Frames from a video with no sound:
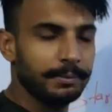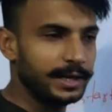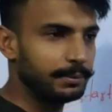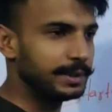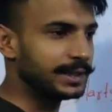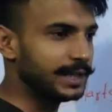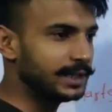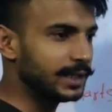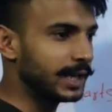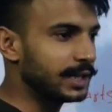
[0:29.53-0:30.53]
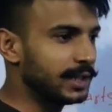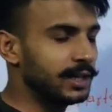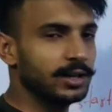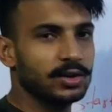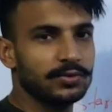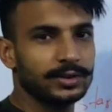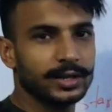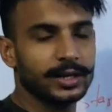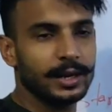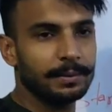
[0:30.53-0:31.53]
मैंने बताई थी कि कितनी कट ऑफ तक
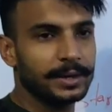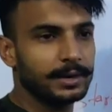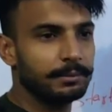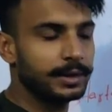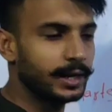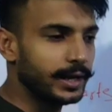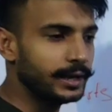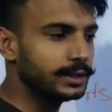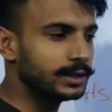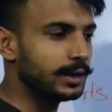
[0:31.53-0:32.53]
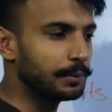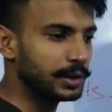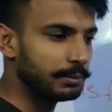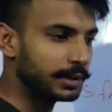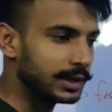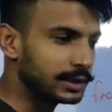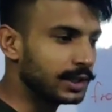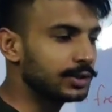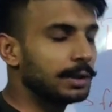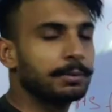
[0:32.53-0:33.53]
अगर आपके नंबर हैं इतना आपके नंबर
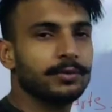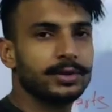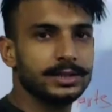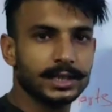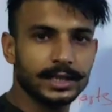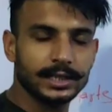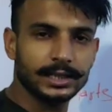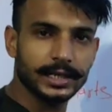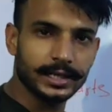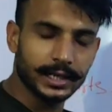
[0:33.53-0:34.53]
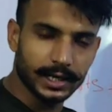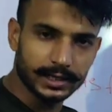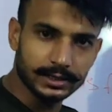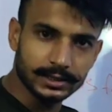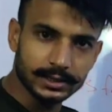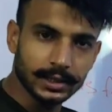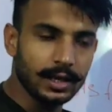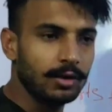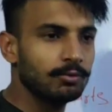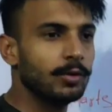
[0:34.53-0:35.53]
लगता है तो आपको फिजिकल की तैयारी करनी चाहिए
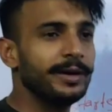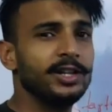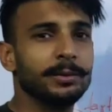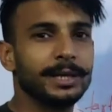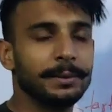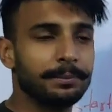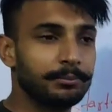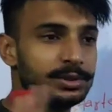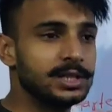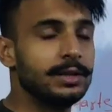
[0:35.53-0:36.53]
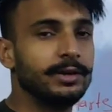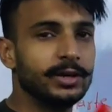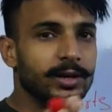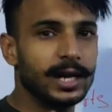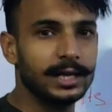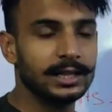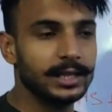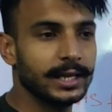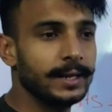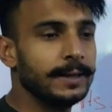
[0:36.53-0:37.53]
वो वीडियो मैंने पिछली वीडियो डाल दी
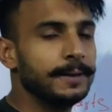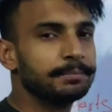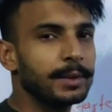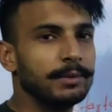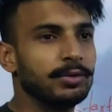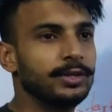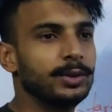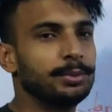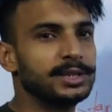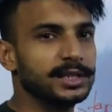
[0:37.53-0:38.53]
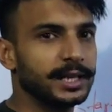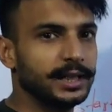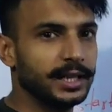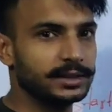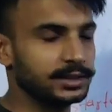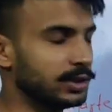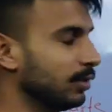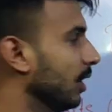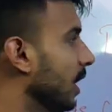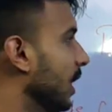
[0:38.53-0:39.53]
है आप वो वीडियो पीछे जाके देख सकते
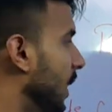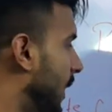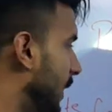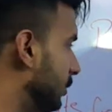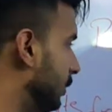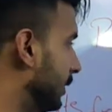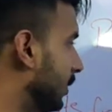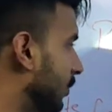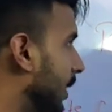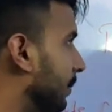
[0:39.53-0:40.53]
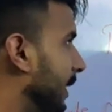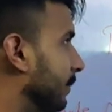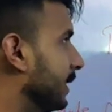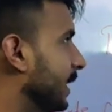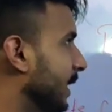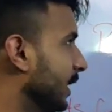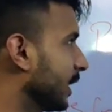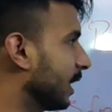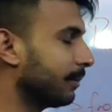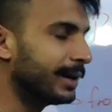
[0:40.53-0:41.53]
हो आज मैं बताऊंगा मैंने बताया था
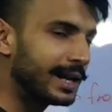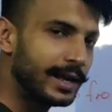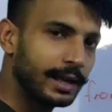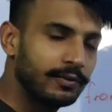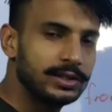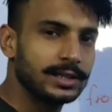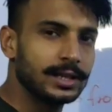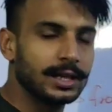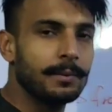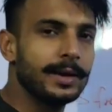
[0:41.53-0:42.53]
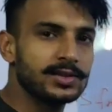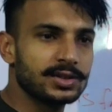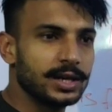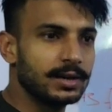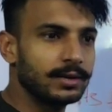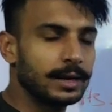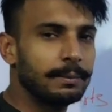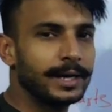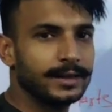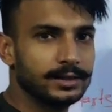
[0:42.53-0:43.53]
कि हमारा एक फिजिकल का बैच स्टार्ट हो रहा है
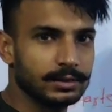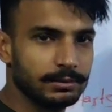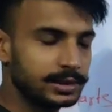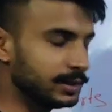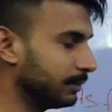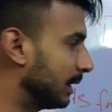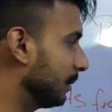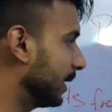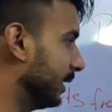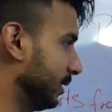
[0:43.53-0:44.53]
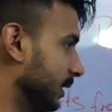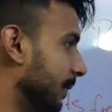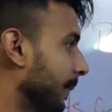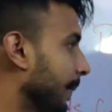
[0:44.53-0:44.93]
बारह दिसंबर से मतलब कल से